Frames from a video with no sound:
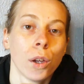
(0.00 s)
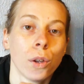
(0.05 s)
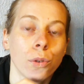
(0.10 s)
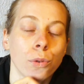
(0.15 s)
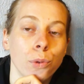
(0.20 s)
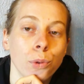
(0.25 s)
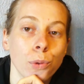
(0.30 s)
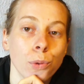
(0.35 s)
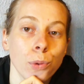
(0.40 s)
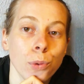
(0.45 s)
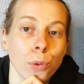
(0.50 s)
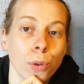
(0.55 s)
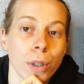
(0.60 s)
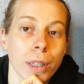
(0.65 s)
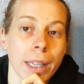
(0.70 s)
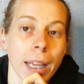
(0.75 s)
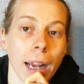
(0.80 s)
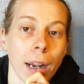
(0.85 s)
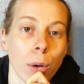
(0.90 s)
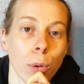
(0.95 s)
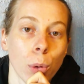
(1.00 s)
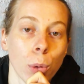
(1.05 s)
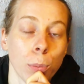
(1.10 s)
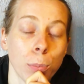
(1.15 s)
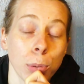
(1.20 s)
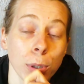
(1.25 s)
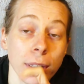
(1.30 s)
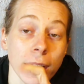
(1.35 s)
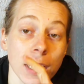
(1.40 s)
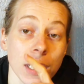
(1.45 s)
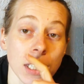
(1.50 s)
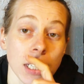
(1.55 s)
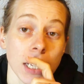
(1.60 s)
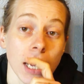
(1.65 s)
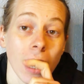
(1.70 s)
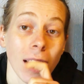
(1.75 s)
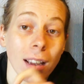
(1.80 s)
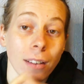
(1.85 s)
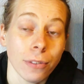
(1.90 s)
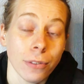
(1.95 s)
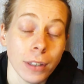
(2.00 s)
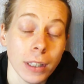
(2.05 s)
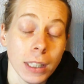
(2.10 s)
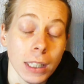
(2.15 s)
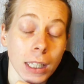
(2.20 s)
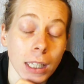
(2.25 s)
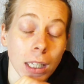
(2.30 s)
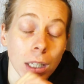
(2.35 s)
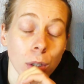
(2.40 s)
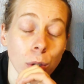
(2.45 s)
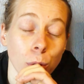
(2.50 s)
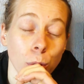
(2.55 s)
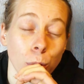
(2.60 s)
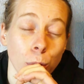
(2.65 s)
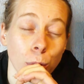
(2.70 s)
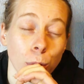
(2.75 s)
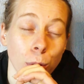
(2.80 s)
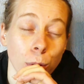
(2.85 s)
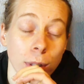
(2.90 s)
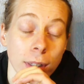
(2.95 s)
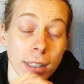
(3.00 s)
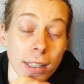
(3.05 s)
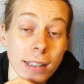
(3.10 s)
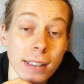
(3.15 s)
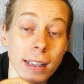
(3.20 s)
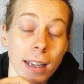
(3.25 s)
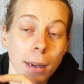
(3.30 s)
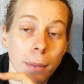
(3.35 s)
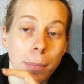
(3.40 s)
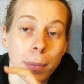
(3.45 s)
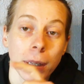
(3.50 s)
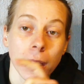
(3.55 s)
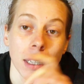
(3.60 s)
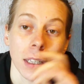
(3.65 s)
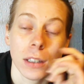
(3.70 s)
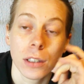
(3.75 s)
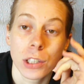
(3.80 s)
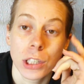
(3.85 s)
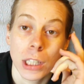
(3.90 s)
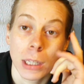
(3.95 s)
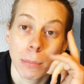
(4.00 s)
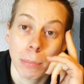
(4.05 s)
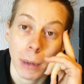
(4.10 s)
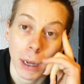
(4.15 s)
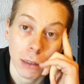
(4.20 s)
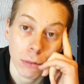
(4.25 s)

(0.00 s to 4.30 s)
Du coup, il y a le potager à finir de désherber. J'ai pas